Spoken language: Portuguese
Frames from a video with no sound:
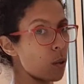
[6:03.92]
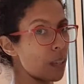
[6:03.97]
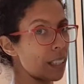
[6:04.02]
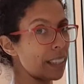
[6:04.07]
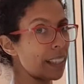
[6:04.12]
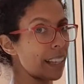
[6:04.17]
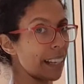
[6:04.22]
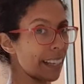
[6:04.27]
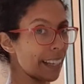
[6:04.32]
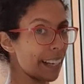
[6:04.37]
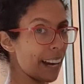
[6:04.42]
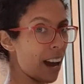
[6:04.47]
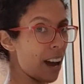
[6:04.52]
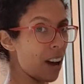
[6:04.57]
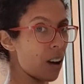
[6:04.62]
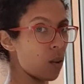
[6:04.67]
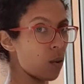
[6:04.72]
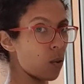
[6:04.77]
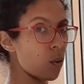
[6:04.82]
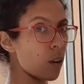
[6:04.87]

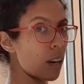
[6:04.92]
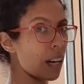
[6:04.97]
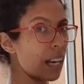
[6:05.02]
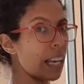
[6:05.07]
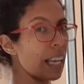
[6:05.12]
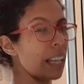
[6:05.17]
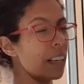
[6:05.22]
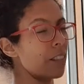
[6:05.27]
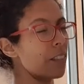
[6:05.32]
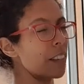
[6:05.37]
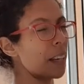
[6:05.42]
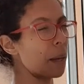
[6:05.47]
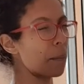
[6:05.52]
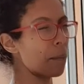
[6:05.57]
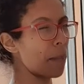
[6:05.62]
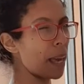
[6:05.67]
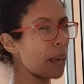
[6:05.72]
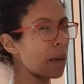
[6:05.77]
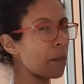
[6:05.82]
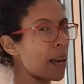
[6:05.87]
integral, ele fica
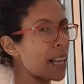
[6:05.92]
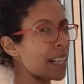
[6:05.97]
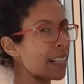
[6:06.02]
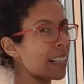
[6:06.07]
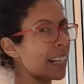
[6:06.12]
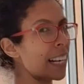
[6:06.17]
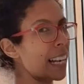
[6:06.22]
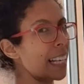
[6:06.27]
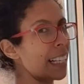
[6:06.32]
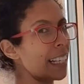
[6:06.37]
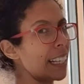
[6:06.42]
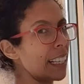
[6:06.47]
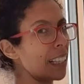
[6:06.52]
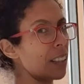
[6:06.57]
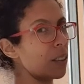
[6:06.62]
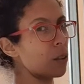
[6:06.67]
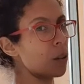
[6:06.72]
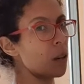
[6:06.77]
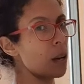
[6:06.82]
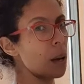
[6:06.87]
bem mais
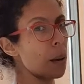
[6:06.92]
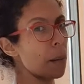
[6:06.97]
clarinho.